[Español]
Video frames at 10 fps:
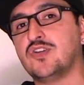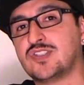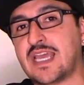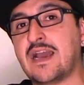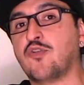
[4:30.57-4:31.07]

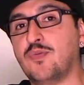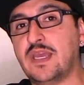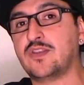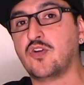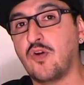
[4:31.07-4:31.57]
los que han
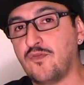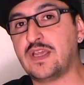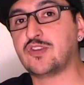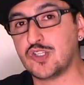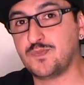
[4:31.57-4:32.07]
cubierto
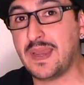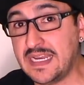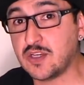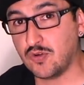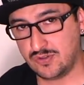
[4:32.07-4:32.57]
conflictos
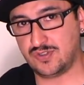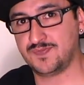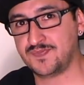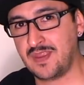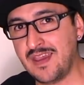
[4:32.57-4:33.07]
bélicos.
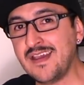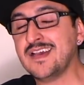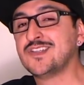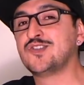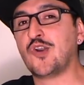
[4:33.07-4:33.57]

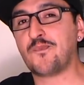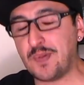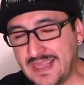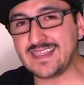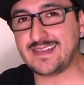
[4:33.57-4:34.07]

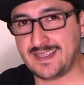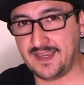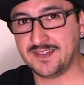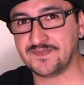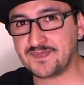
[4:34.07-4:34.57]
Sorpréndete.
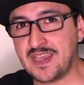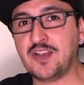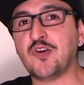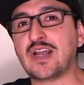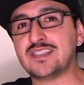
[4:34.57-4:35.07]

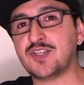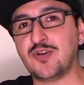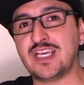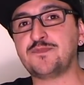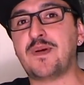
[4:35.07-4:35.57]
En
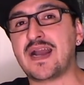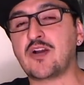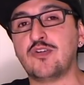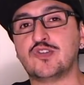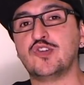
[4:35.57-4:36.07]
ocasiones pagan
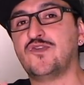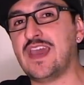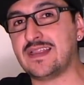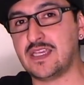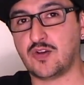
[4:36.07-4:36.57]
con sus
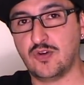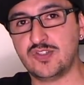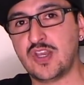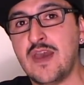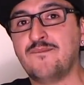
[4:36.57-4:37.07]

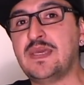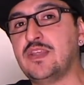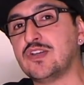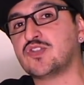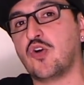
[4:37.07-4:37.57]
viáticos,
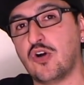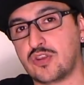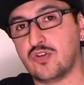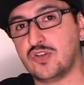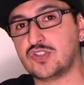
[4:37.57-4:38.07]
videos
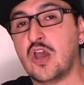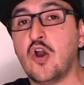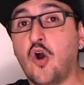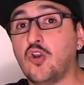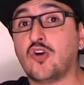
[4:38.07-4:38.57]
cortos
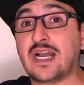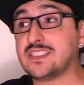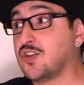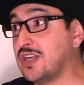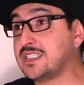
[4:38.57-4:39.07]
o
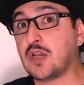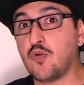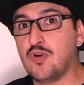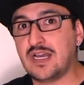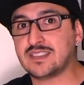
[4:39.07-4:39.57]
locaciones
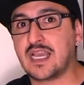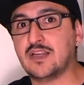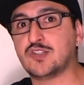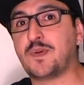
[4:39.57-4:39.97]
seguras que los